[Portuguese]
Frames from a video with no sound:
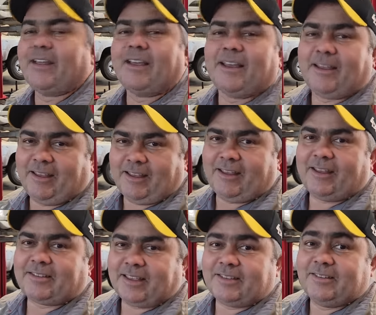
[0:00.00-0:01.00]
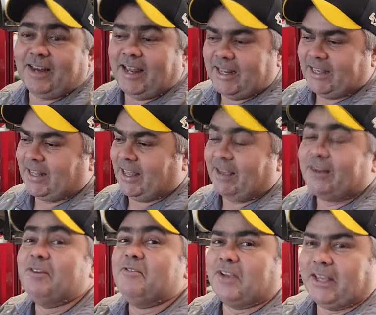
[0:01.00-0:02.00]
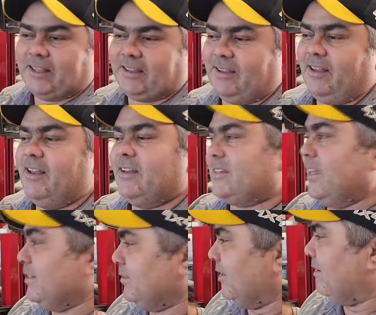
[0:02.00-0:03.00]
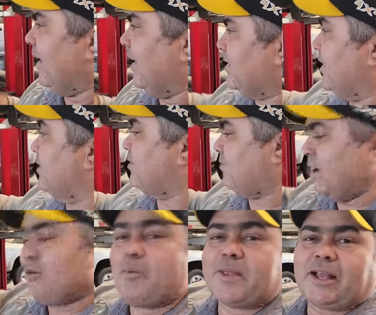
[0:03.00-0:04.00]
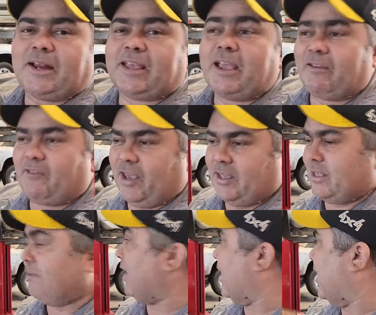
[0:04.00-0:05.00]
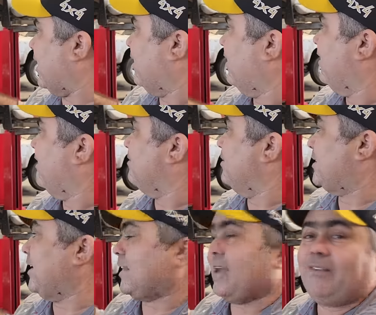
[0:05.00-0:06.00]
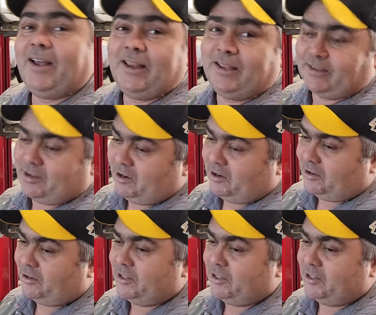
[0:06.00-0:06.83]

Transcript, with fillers: é, vocês viram ali, né? Eu não vi. Vocês viram aí, vocês falam no comentário quem que fez aí, vai lá. você tava ali só,